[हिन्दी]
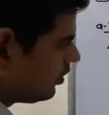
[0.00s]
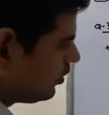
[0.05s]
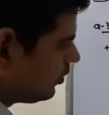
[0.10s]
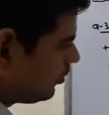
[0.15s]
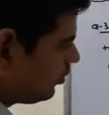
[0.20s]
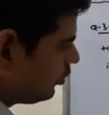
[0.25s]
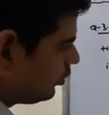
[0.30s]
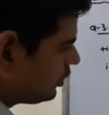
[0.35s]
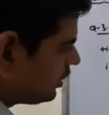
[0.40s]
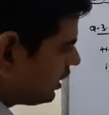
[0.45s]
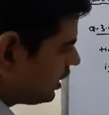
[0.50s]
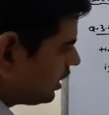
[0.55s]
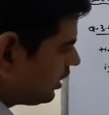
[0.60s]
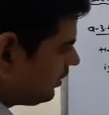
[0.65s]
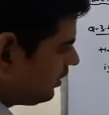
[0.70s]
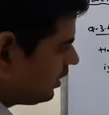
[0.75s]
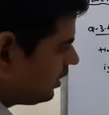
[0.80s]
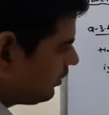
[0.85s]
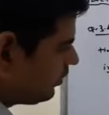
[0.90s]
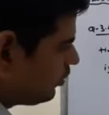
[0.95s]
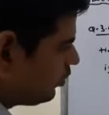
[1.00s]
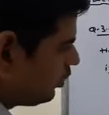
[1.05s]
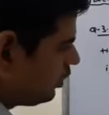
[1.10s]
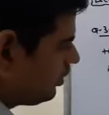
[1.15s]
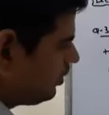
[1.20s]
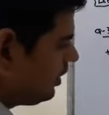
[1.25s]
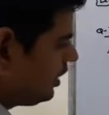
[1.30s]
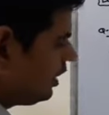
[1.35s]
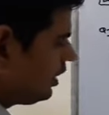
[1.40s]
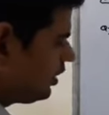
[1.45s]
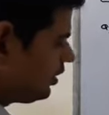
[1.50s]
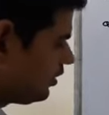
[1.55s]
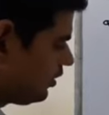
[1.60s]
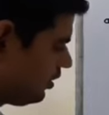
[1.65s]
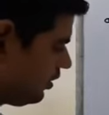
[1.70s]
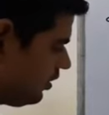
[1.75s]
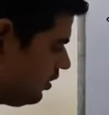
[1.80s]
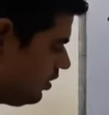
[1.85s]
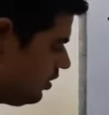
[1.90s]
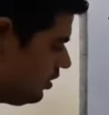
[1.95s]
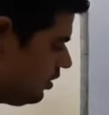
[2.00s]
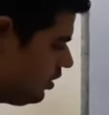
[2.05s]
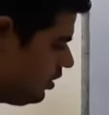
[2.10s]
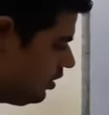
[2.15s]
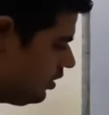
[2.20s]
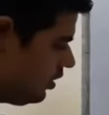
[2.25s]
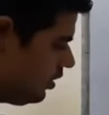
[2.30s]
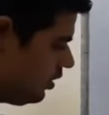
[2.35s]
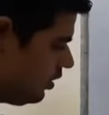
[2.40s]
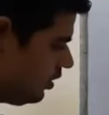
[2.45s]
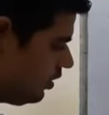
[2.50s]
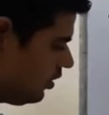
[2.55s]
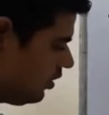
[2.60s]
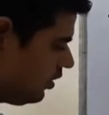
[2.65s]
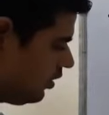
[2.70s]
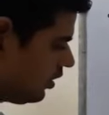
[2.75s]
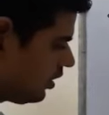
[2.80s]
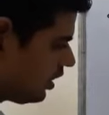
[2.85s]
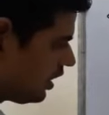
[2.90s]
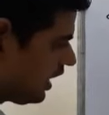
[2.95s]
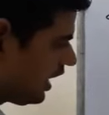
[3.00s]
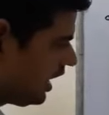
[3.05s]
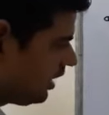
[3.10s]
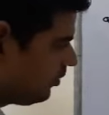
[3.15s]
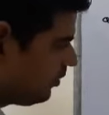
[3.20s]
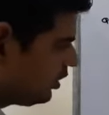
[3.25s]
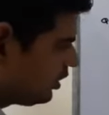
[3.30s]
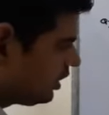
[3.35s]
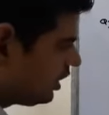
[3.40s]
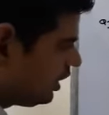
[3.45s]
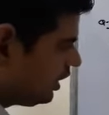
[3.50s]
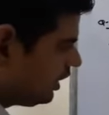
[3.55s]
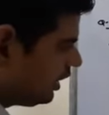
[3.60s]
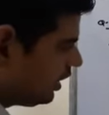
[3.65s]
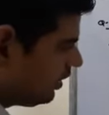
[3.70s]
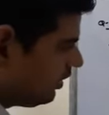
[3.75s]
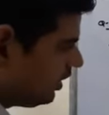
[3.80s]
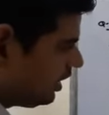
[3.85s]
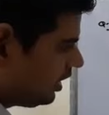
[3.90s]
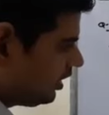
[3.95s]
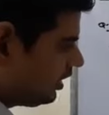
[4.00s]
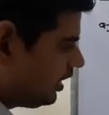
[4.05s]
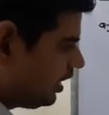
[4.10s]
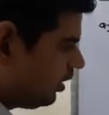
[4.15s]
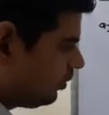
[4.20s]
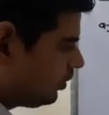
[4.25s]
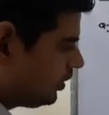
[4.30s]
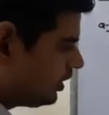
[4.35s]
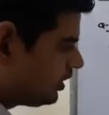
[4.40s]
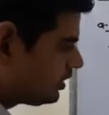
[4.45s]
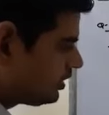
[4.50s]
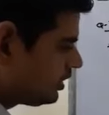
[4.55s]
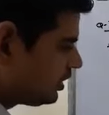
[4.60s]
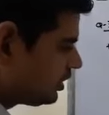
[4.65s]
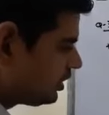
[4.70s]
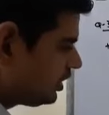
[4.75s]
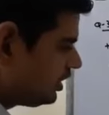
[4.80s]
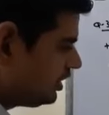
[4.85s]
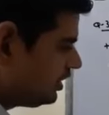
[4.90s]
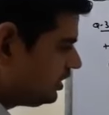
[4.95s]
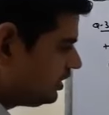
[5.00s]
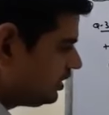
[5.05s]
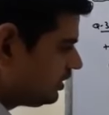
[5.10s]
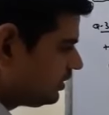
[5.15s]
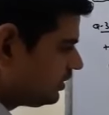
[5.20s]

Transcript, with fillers: वो हो जाएगा बेटा फोर मीटर और टाइम कितना लेगा बेटा यहां पर सिक्सटीन